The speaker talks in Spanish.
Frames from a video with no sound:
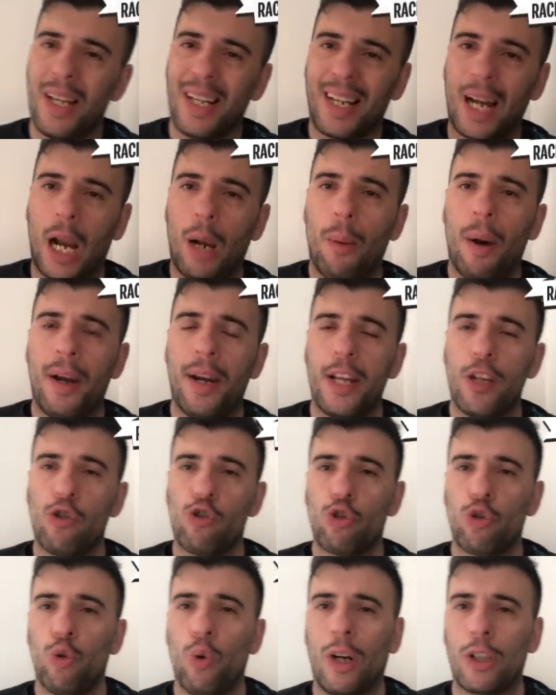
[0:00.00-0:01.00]
Galván e
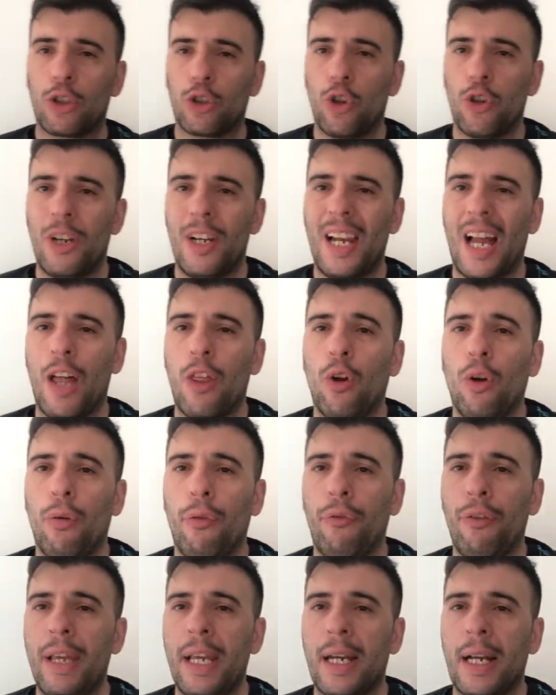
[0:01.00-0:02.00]
Insúa son las dos
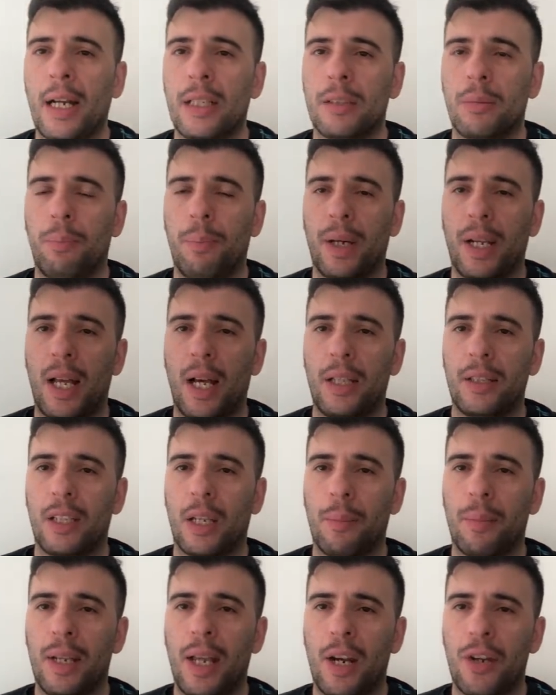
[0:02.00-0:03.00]
fijas para
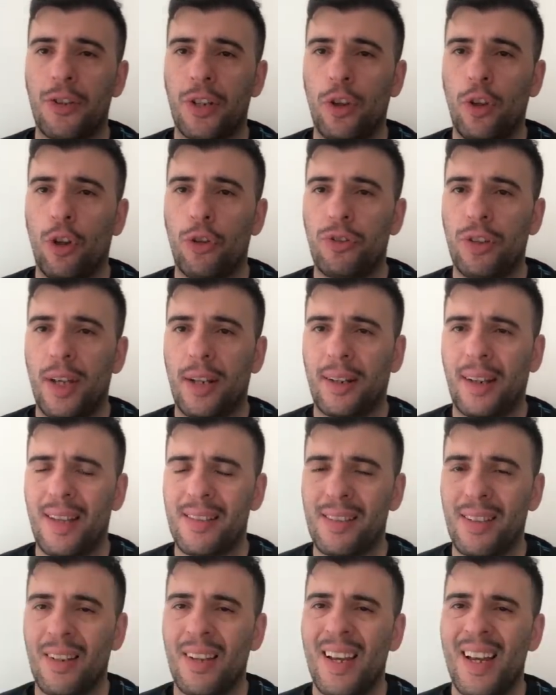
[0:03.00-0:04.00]
terminar yéndose de
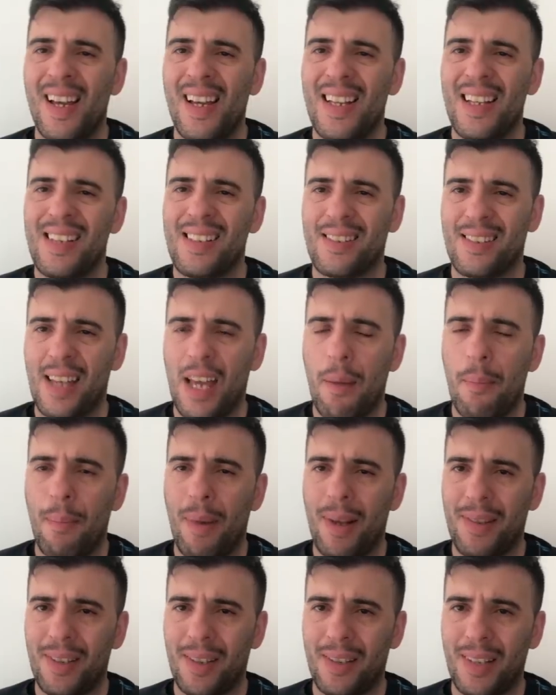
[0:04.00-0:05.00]
Racing seis
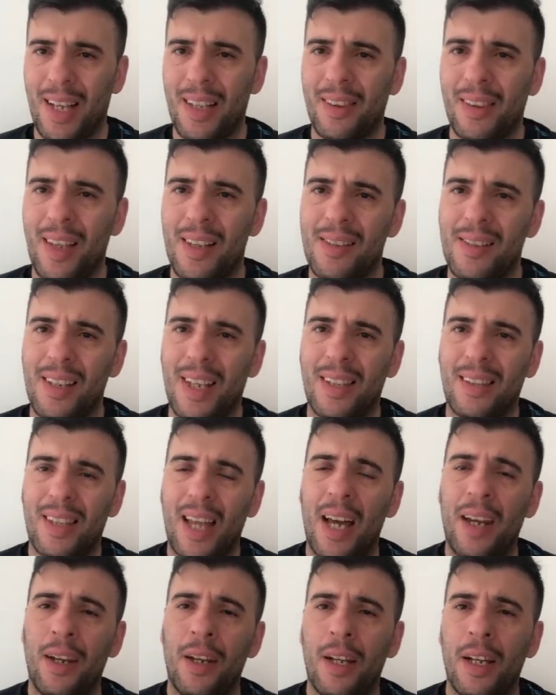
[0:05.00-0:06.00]
meses antes y
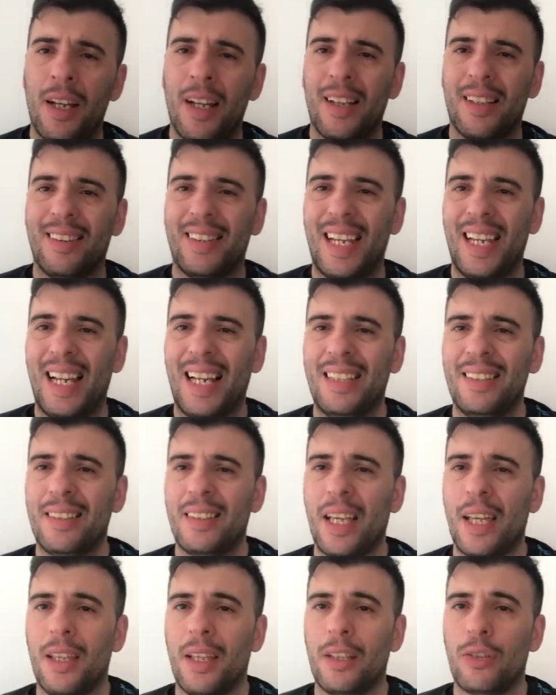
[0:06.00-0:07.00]
están
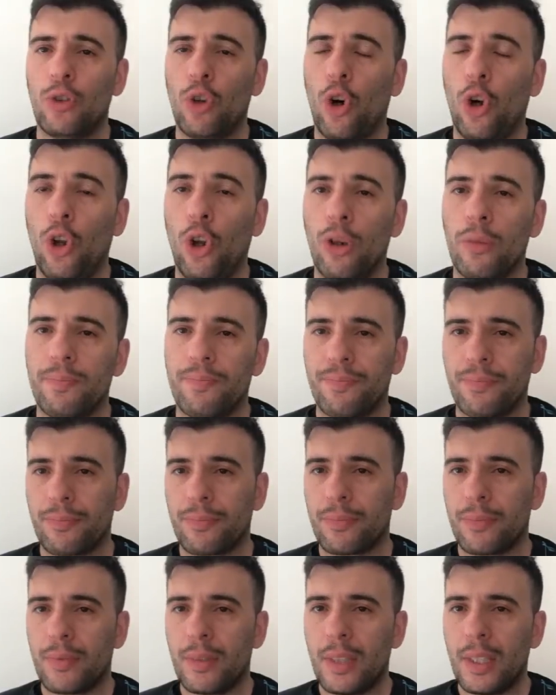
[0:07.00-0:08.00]
delante de todo
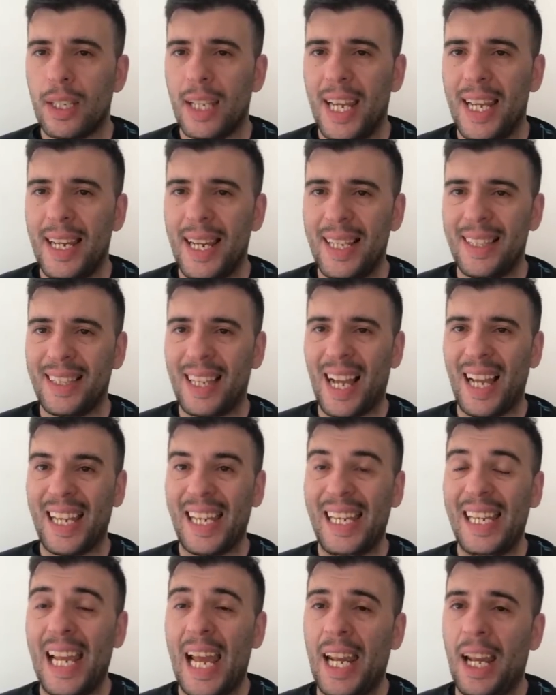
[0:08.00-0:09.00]
en esta
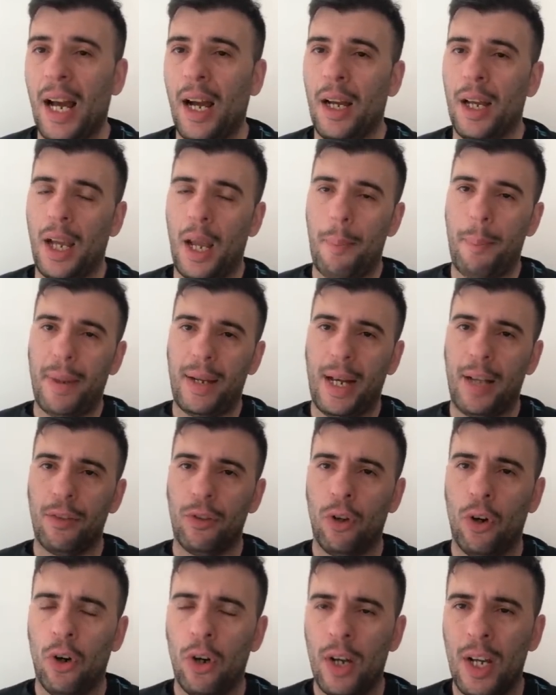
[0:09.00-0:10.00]
hilera
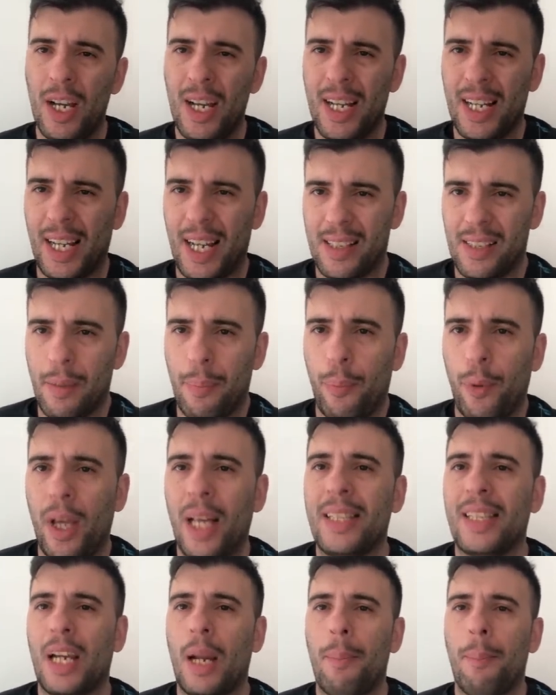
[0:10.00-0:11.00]
esperando que se
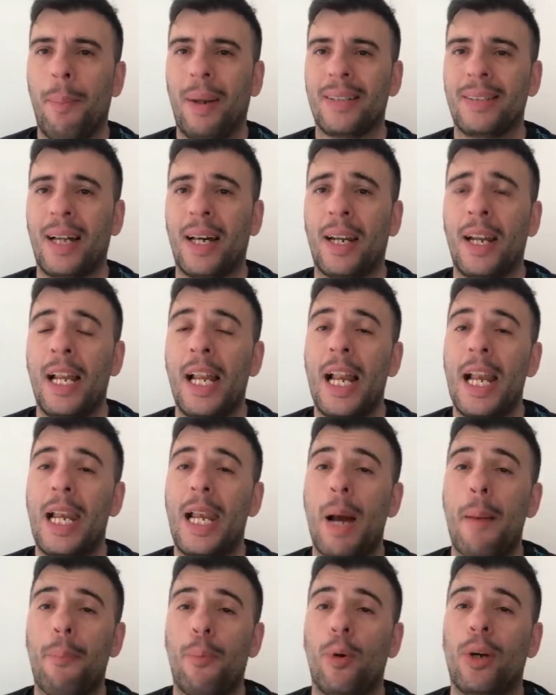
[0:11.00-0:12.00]
pueda traspasar
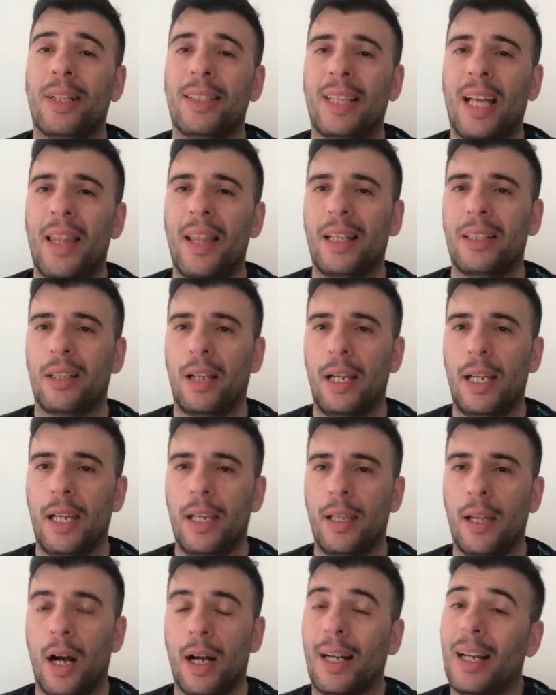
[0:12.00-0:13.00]
la puerta de
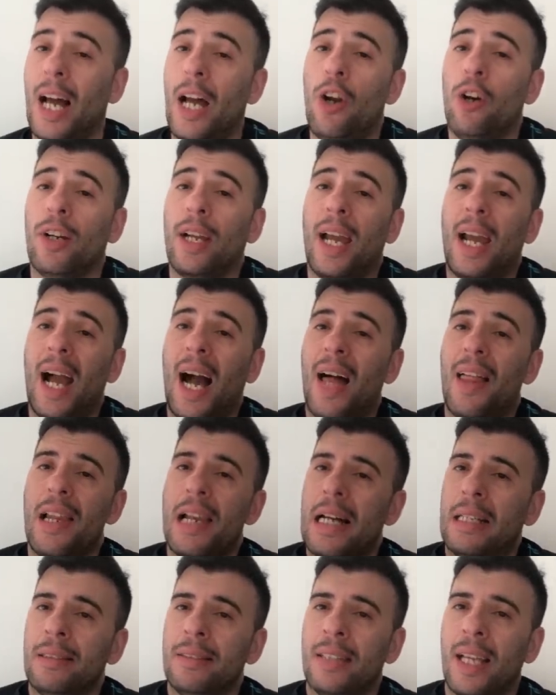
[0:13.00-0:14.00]
salida. Claro que
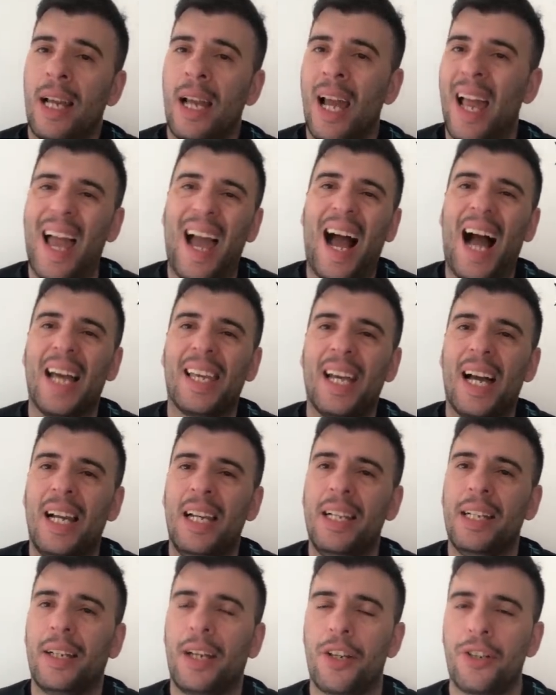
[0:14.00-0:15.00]
adelante hay
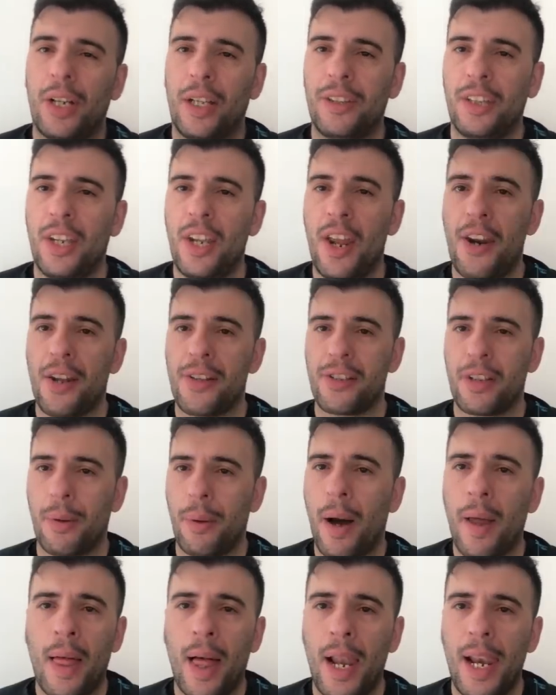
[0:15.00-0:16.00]
alguien que ya tiene
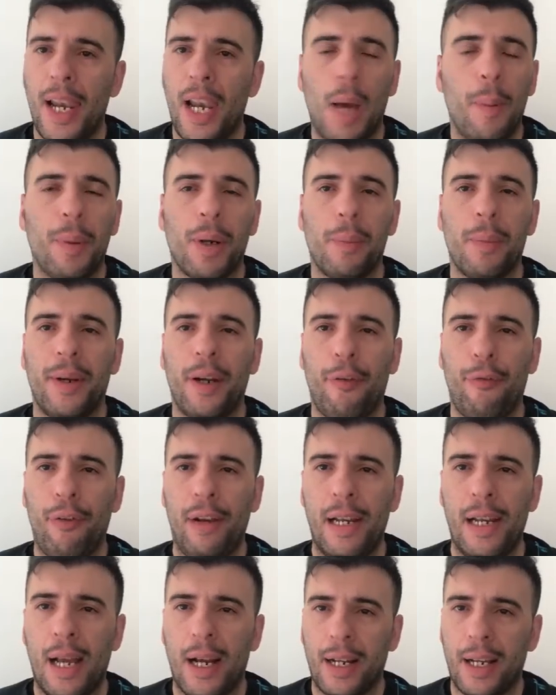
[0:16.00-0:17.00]
reservada la primera
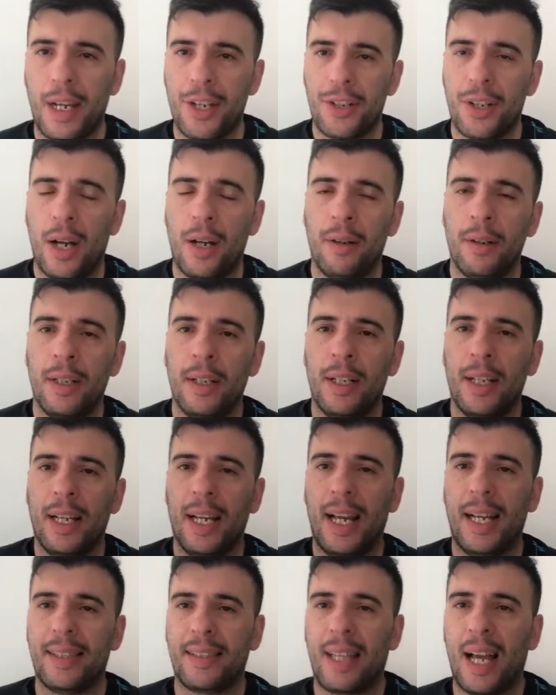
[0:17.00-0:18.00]
fila, que ya
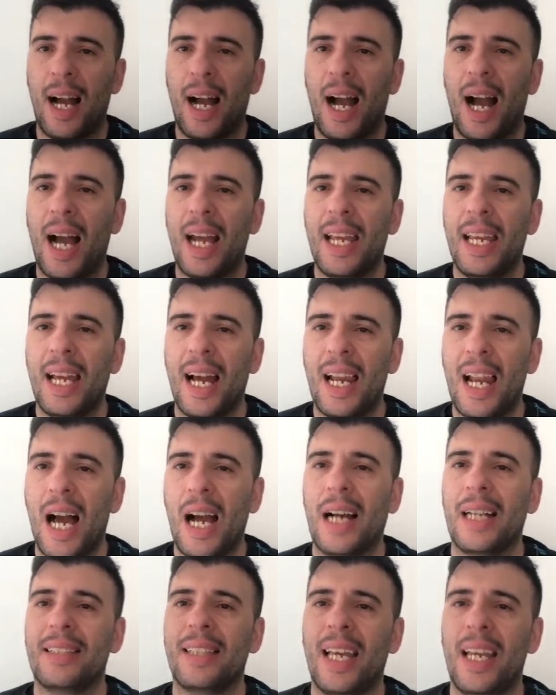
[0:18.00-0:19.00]
está ahí a
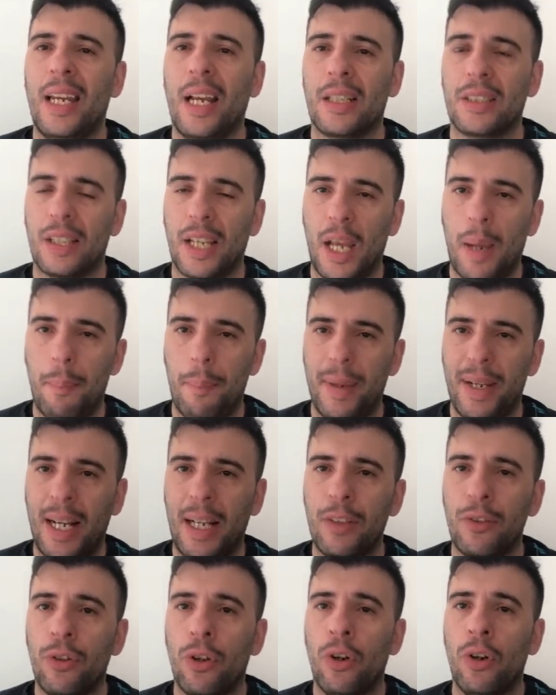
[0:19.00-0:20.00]
las gateras
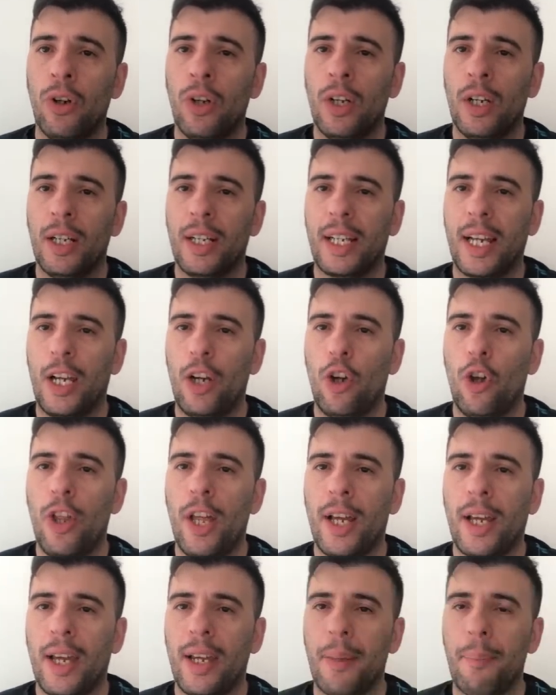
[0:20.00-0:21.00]
esperando que lo
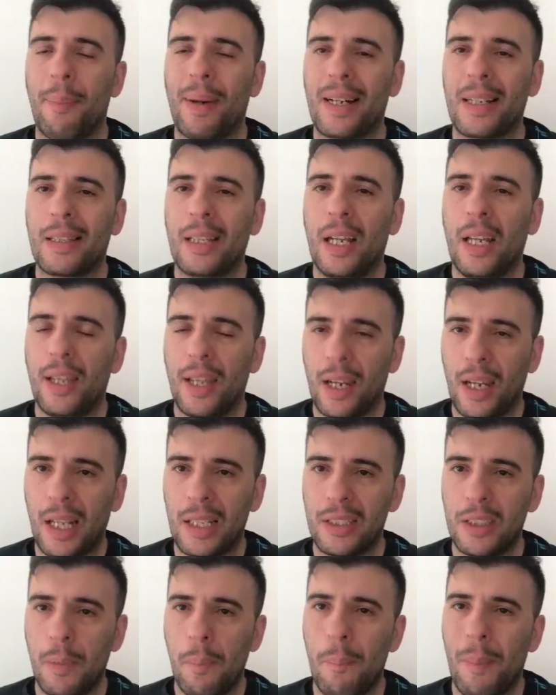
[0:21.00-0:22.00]
dejen partir de
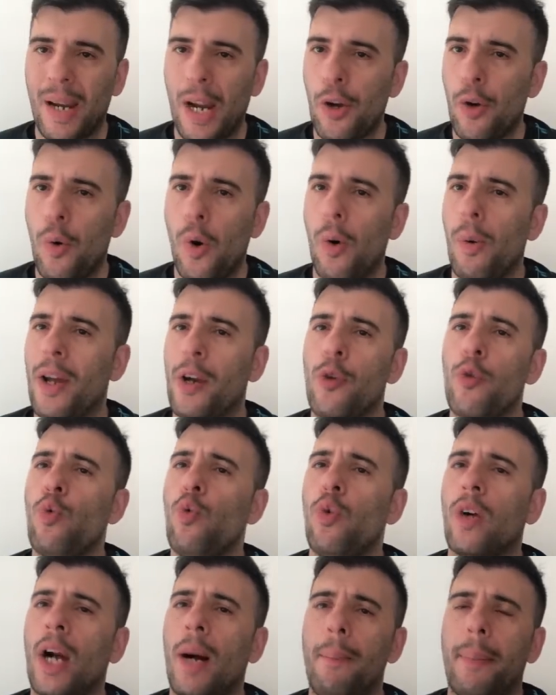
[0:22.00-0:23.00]
Racing para no volver
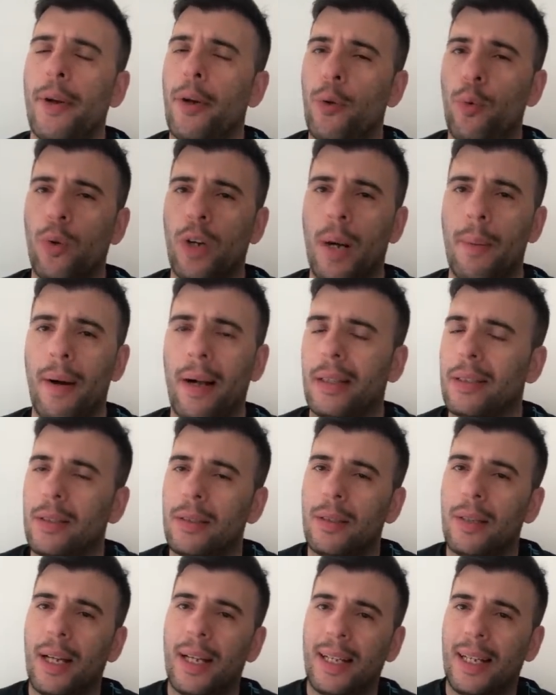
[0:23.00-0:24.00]
nunca, pero nunca más.